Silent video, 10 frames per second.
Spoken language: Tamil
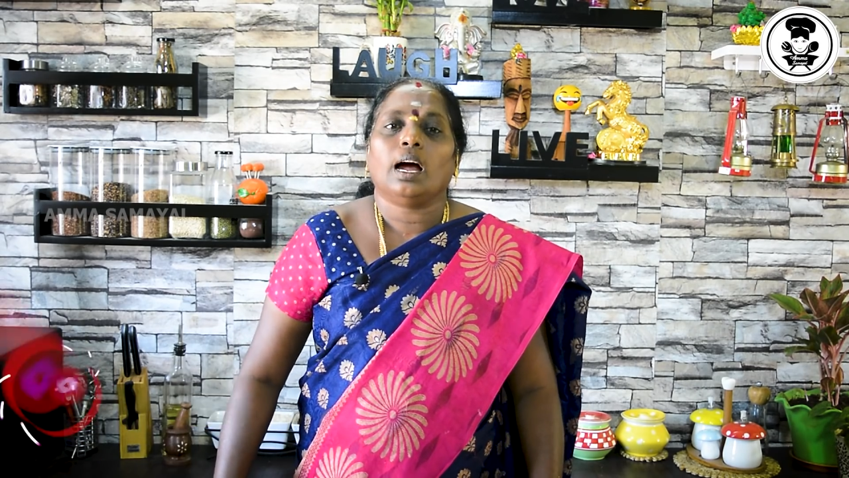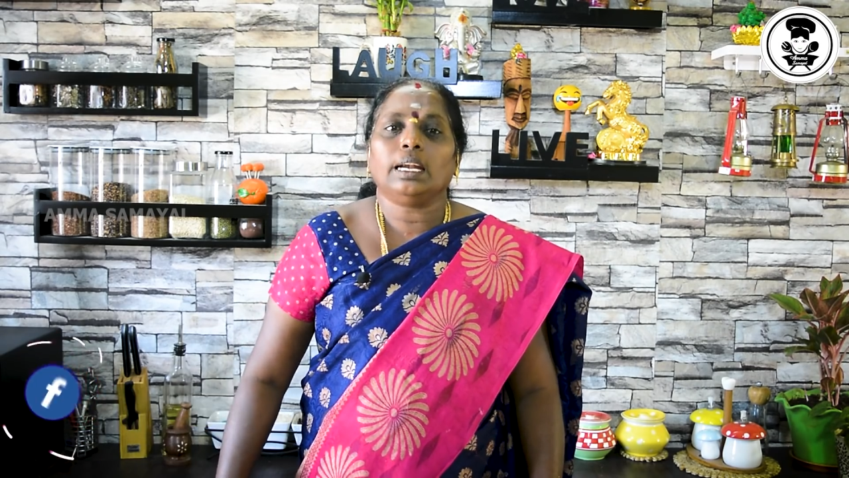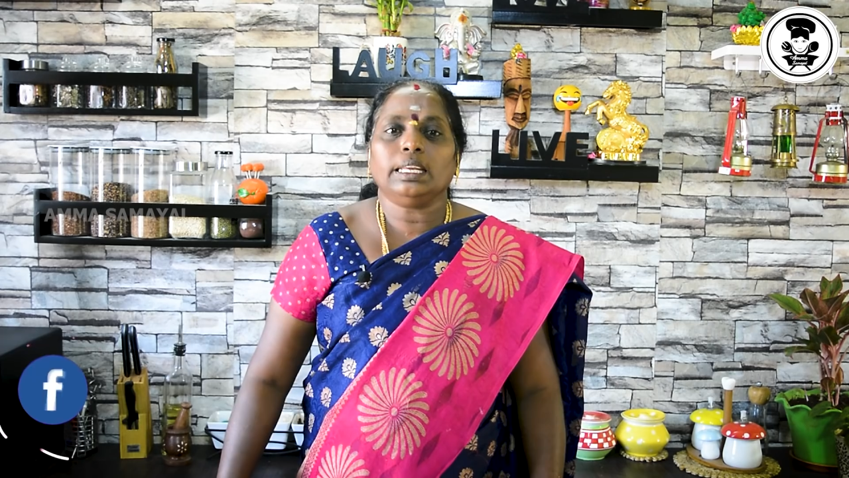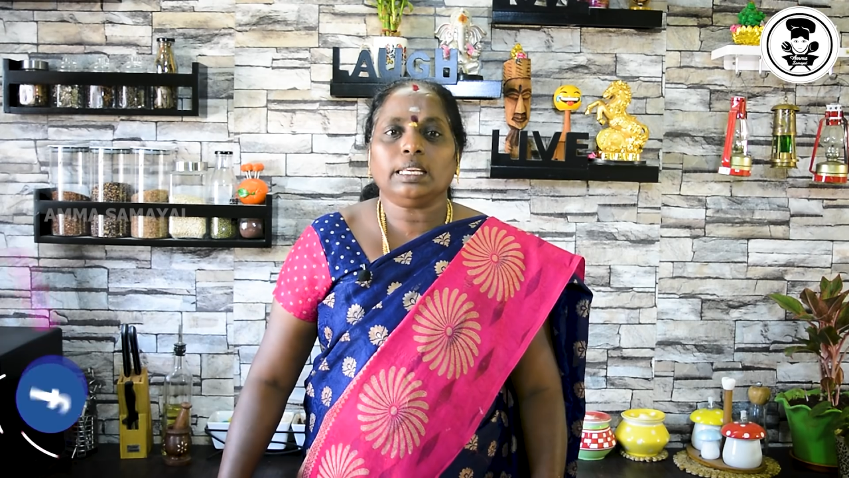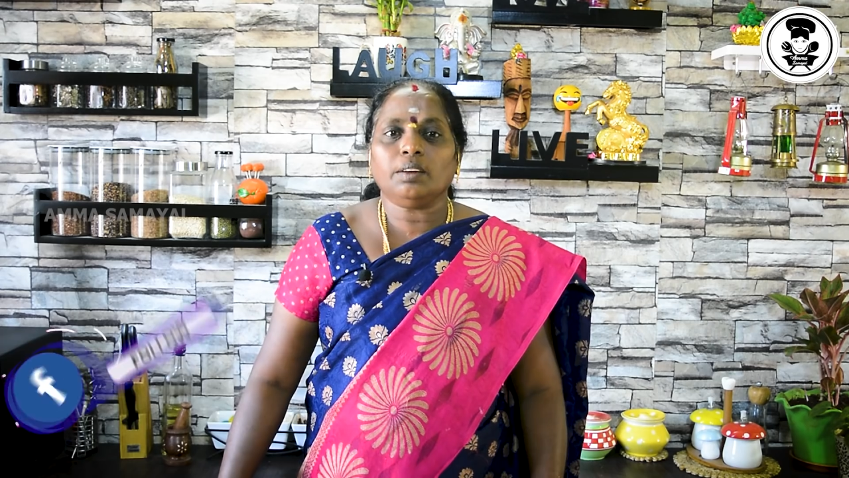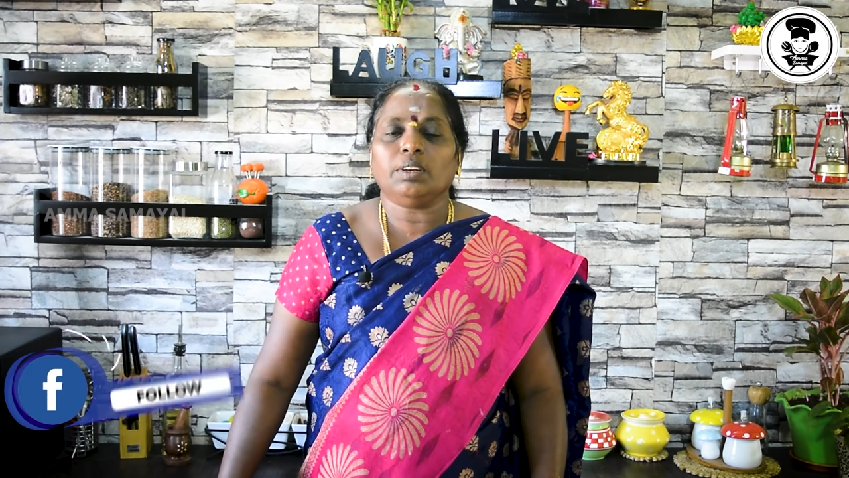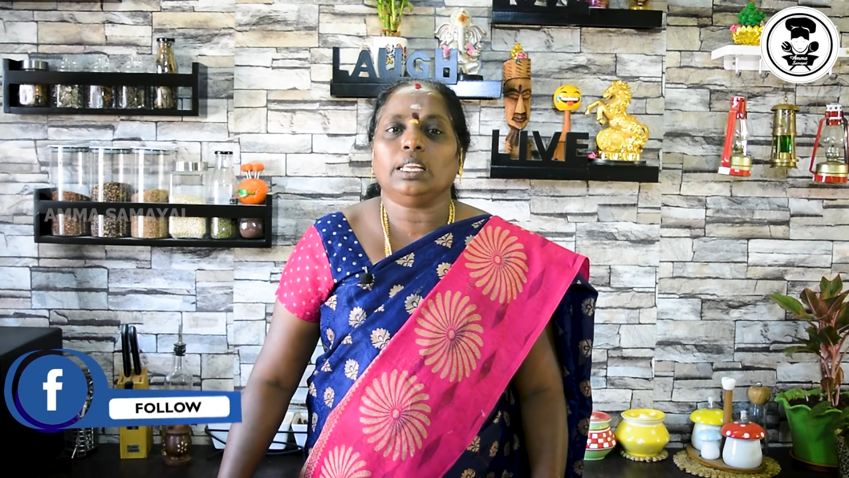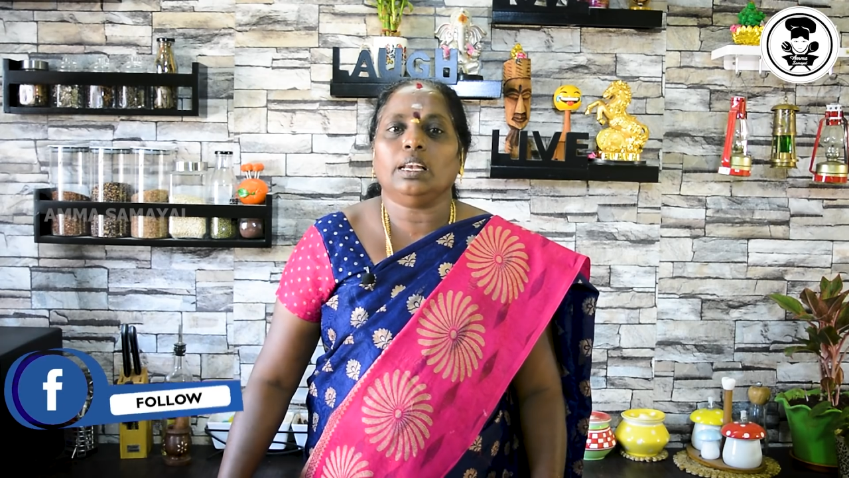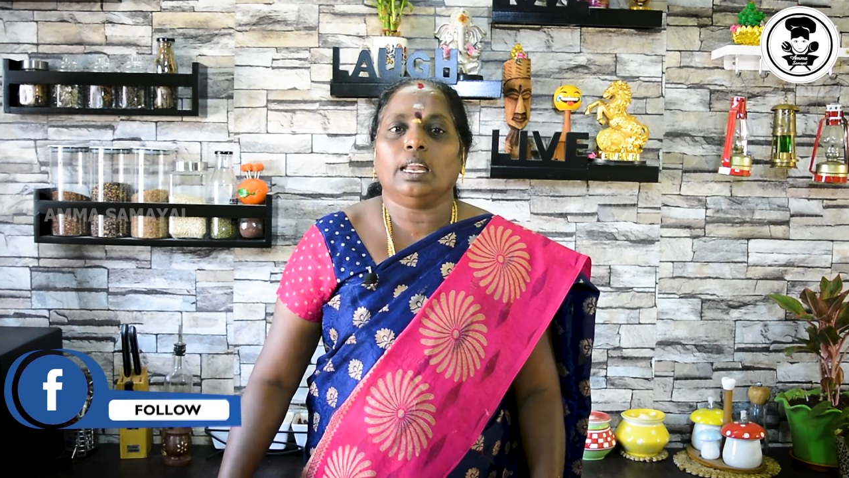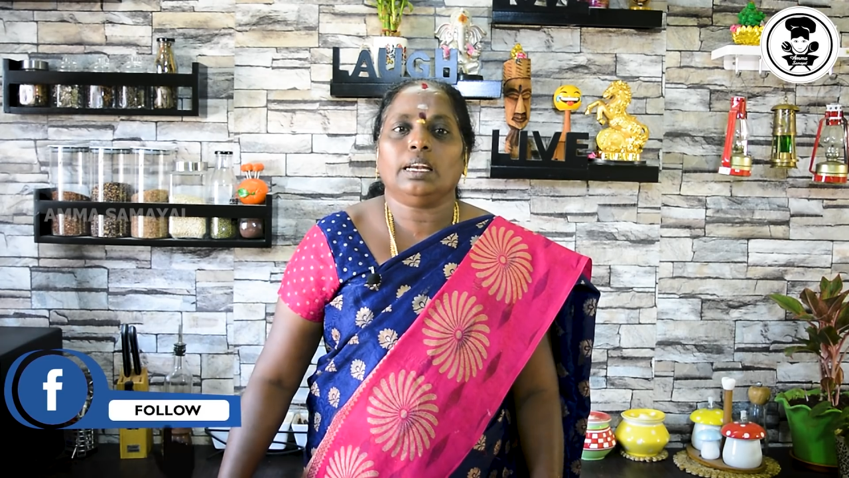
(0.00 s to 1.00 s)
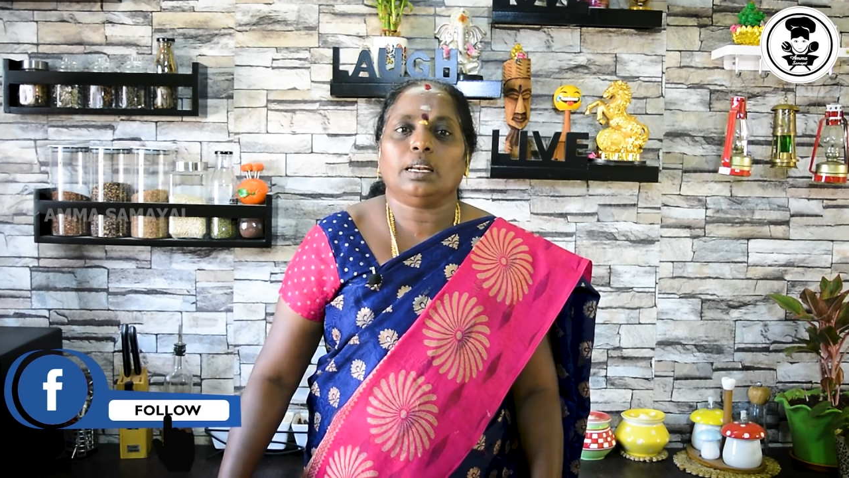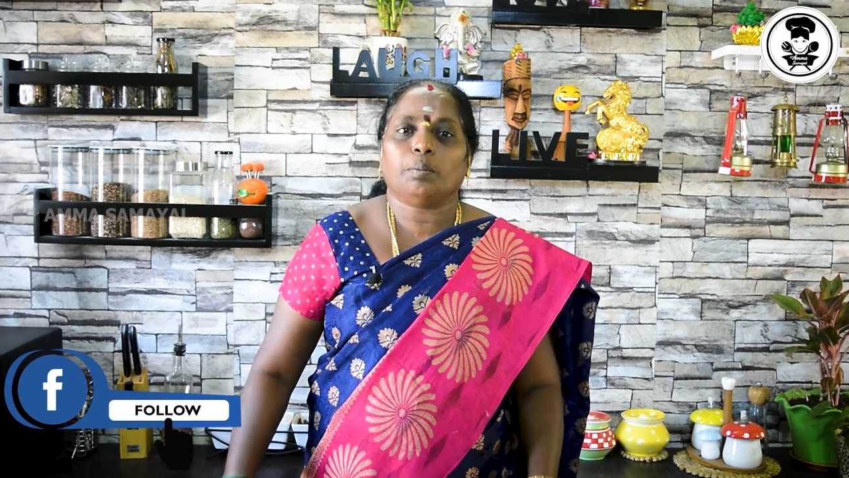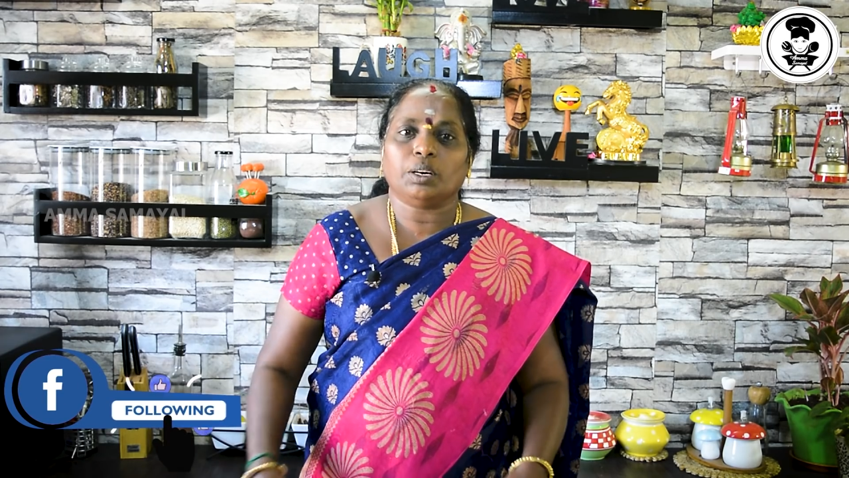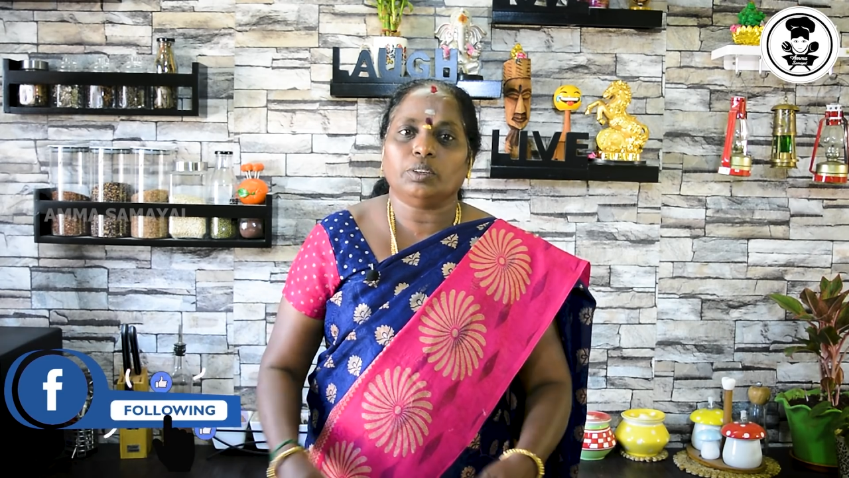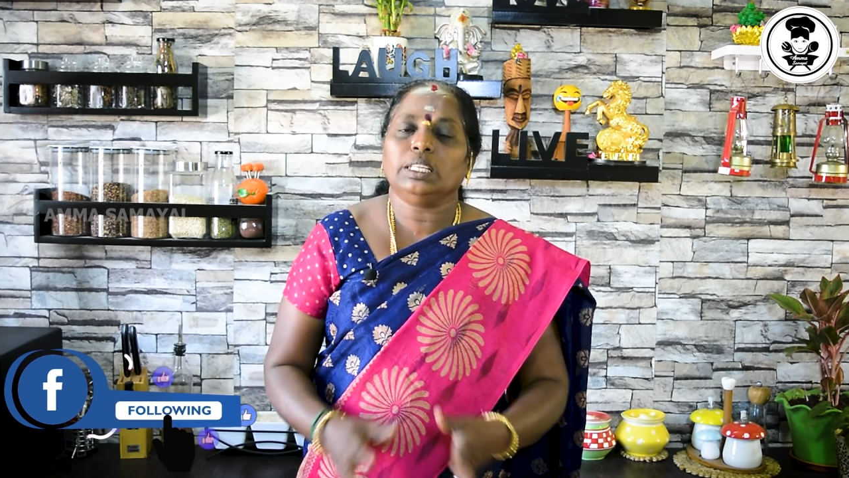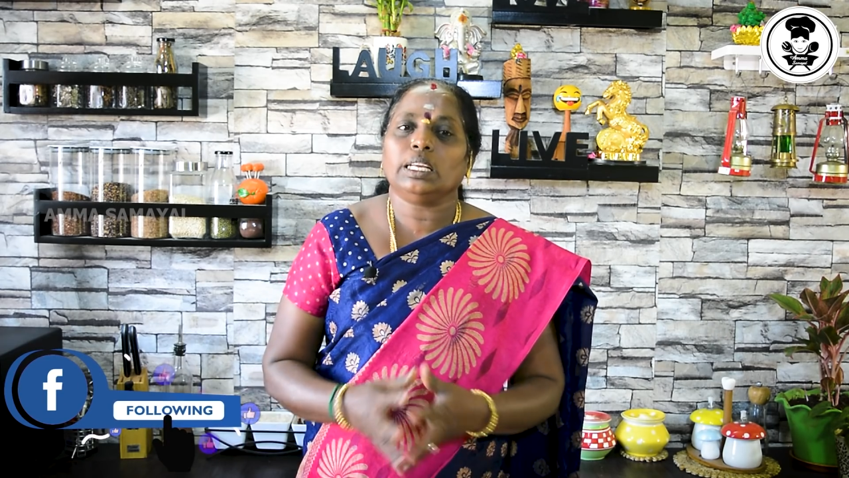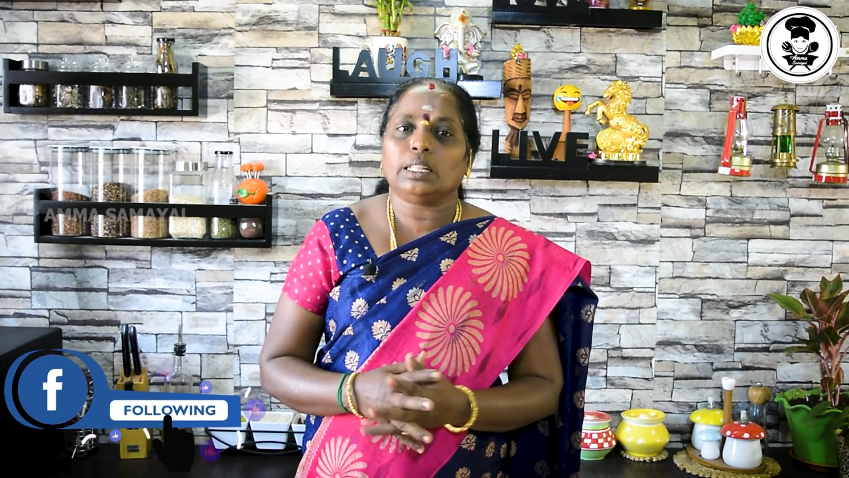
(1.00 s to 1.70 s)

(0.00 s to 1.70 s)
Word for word: அடிக்கிற வெயிலில் நமக்கு வந்து